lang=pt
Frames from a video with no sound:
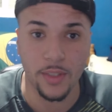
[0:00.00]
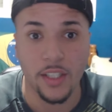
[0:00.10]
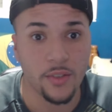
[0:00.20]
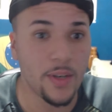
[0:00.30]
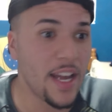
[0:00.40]

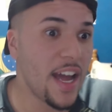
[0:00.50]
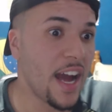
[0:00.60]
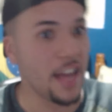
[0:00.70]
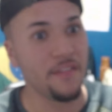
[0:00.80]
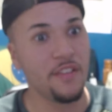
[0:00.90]
Não é,
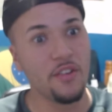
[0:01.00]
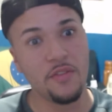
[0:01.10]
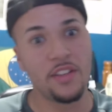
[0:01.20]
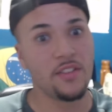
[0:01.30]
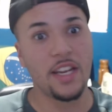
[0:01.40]
ai, viúva
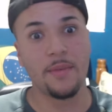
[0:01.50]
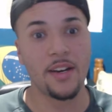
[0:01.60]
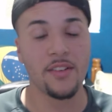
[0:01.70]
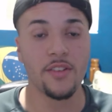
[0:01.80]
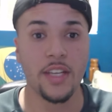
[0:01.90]
do Neymar,
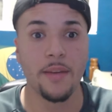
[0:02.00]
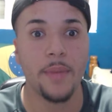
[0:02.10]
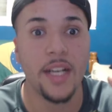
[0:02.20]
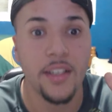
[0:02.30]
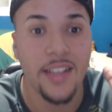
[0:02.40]
não sei o que.
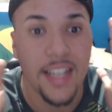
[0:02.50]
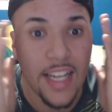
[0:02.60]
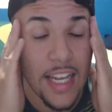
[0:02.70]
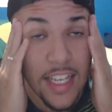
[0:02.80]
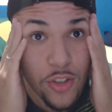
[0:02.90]
Mano,
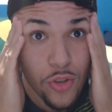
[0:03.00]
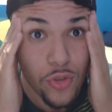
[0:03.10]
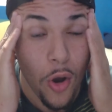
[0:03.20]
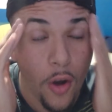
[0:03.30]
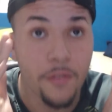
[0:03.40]
é
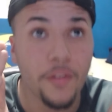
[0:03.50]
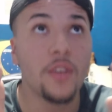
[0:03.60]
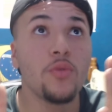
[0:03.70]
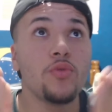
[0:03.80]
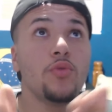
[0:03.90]
só ver
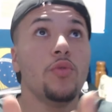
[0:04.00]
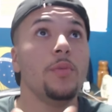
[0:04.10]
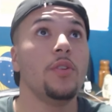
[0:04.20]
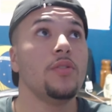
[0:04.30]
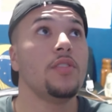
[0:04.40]
os
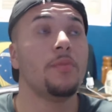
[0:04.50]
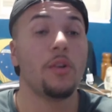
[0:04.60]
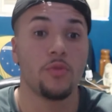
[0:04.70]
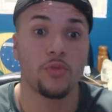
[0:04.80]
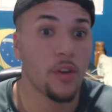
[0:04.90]
números, irmão.
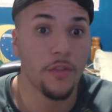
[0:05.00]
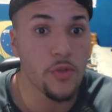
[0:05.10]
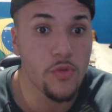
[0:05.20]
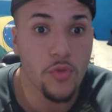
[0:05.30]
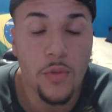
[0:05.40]
Só ver
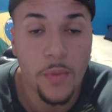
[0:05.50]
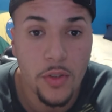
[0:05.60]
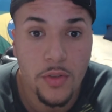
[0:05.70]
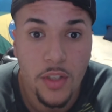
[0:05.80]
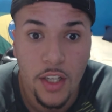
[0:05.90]
os números.